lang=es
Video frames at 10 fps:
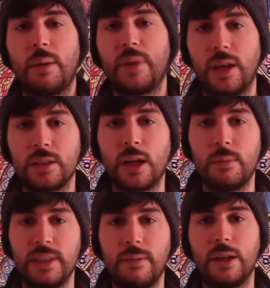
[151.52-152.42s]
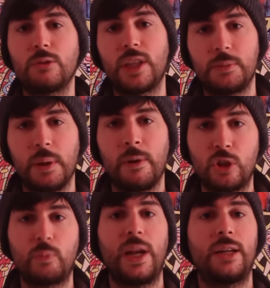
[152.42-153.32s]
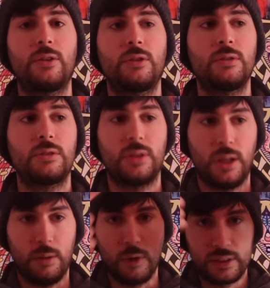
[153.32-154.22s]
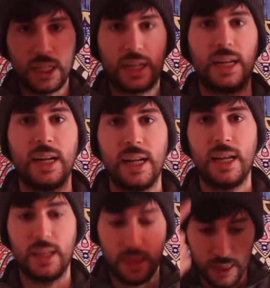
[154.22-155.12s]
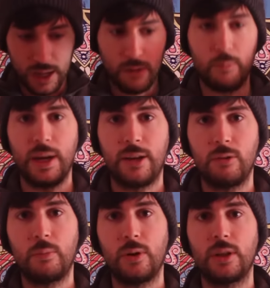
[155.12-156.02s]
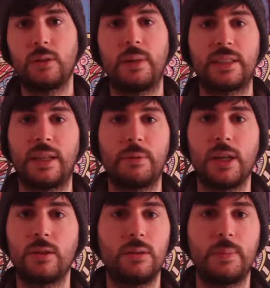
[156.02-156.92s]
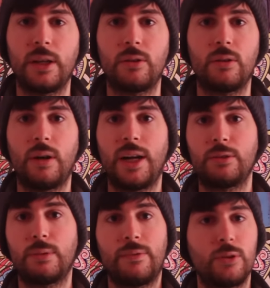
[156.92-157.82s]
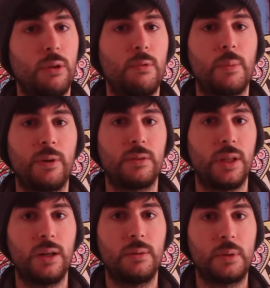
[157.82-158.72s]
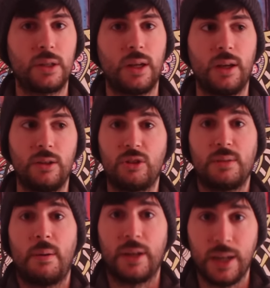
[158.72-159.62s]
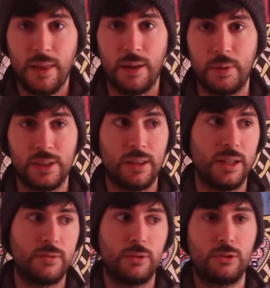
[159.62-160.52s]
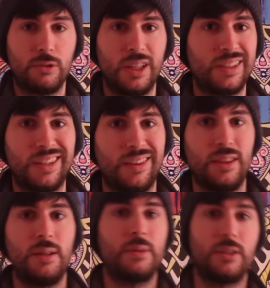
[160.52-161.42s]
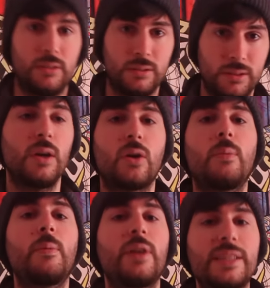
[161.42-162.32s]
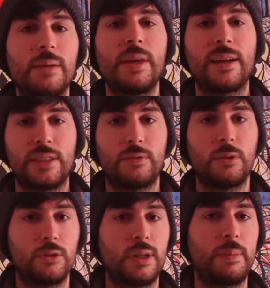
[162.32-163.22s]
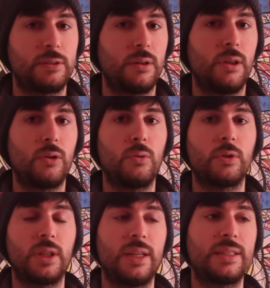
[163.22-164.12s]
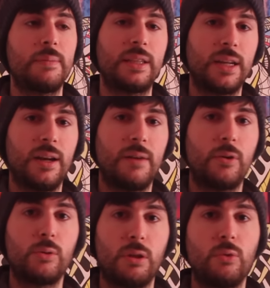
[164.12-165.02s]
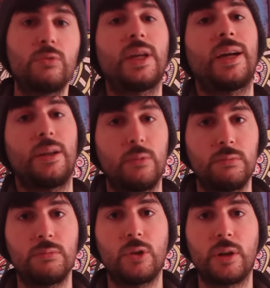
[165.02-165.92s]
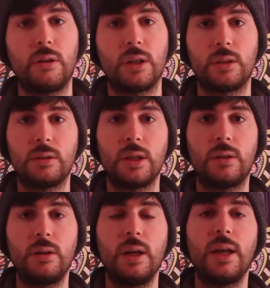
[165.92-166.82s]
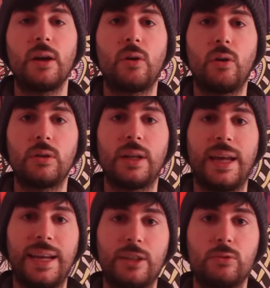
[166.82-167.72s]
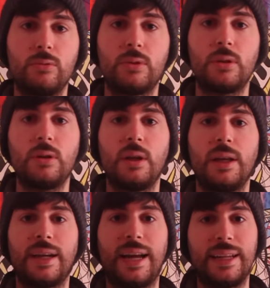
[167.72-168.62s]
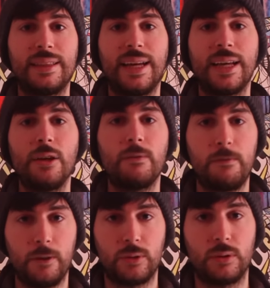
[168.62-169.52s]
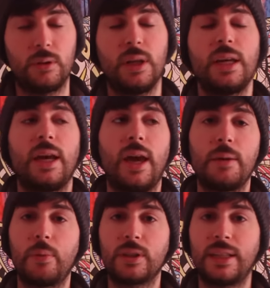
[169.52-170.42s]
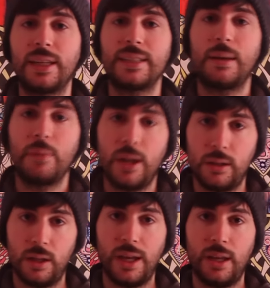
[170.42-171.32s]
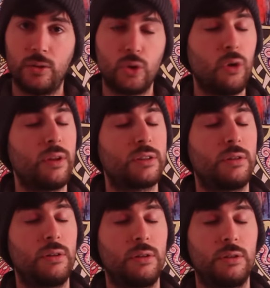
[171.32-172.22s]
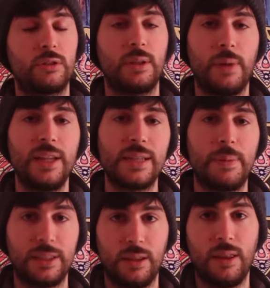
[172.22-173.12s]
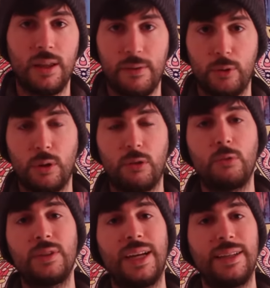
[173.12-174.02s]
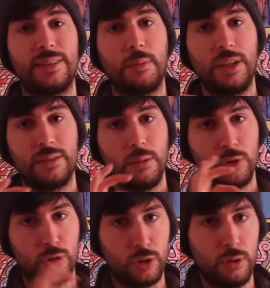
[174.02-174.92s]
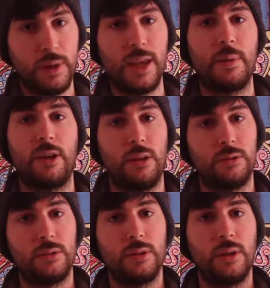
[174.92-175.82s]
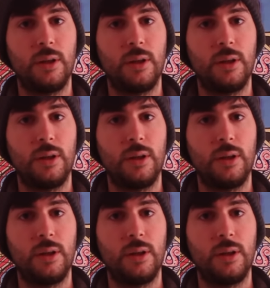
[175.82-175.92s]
También recomendable que uséis primeros planos, eh, vuestra cara, quizá un plano un poquito más abierto, pero no hagáis una foto de cuerpo entero porque no se va a ver nada. Pensad que las fotos son de 3 centímetros. ¿Cómo podéis enviar estas fotos a Pastor del Cubo? Tenéis que mandarle la foto adjunta en un correo electrónico con el asunto calendario foto. E importante que también en todos los emails, aparte de la foto adjunta, también esté vuestro nombre y apellidos.